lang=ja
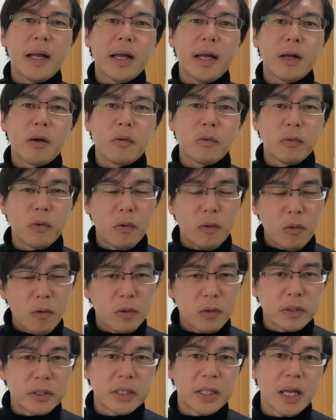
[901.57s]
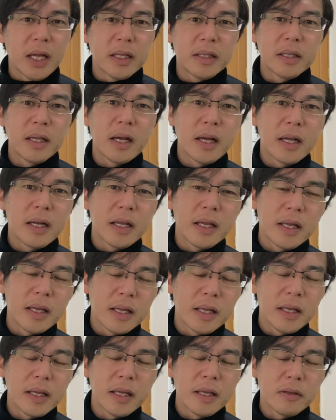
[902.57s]
あこの大きな流
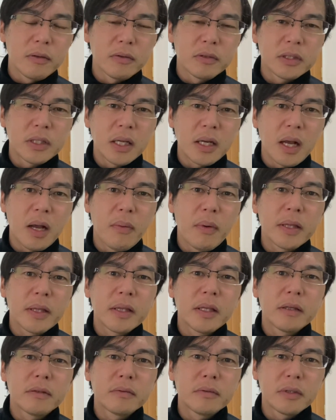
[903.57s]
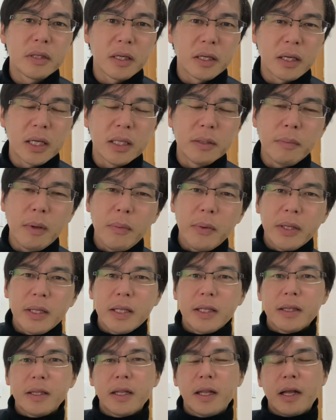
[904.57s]
れ、えー、として変わっていくんじゃないか今ま
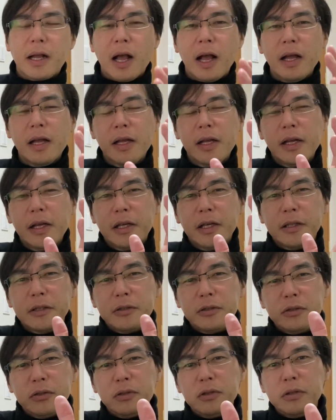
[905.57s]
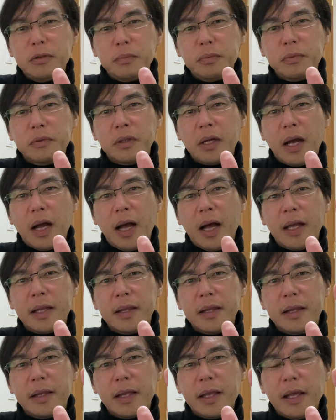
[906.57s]
でってんかグループが
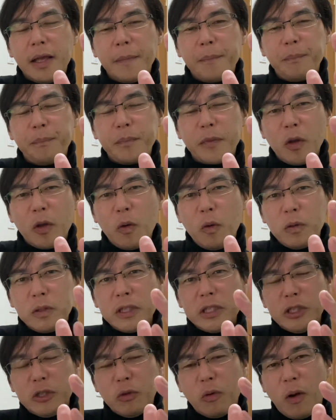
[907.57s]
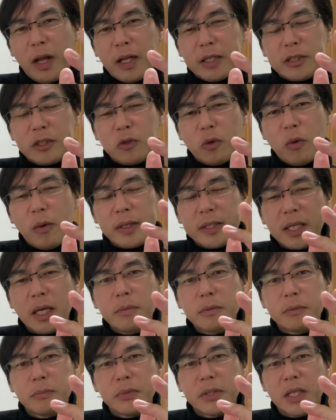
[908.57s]
あって個人の活動は
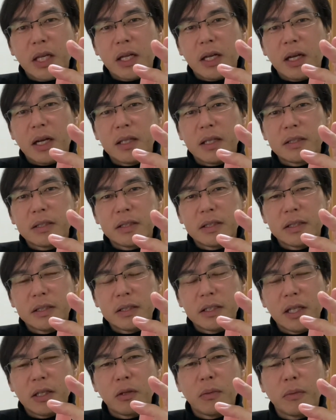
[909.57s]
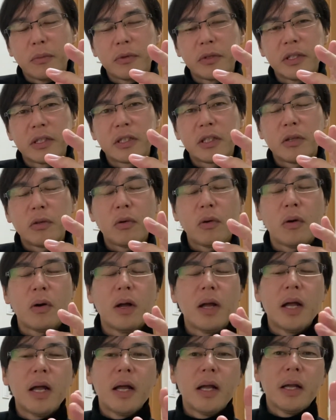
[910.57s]
サブみたいな感じだと思うんですけ
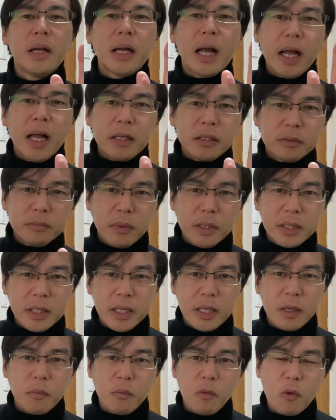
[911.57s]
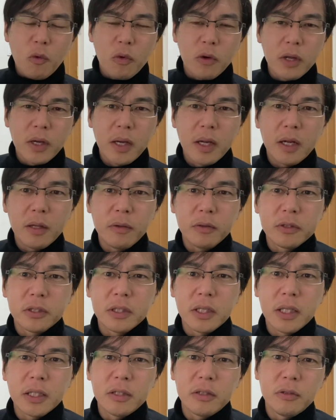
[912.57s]
ど、あくまでもうこれからの
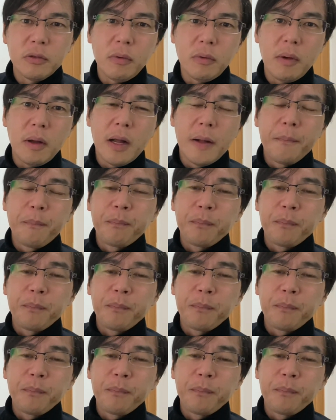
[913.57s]
時代っていうのは、